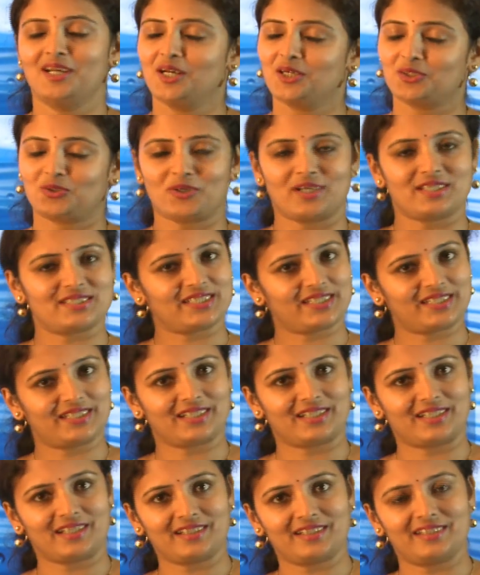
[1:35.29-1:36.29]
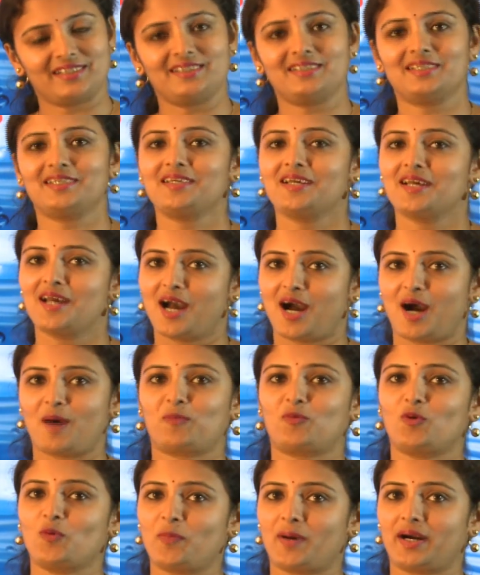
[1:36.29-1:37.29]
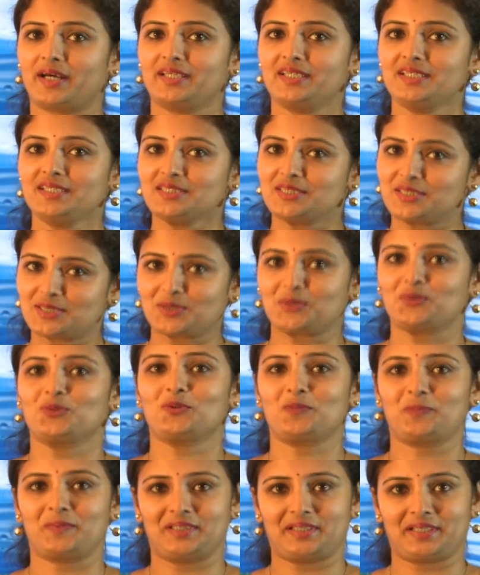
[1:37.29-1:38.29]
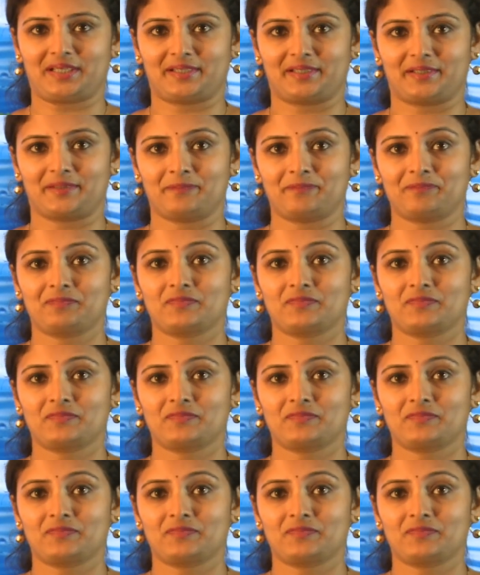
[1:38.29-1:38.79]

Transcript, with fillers: तो ऐसे करना नहीं है आपको पानी जरूर पीना है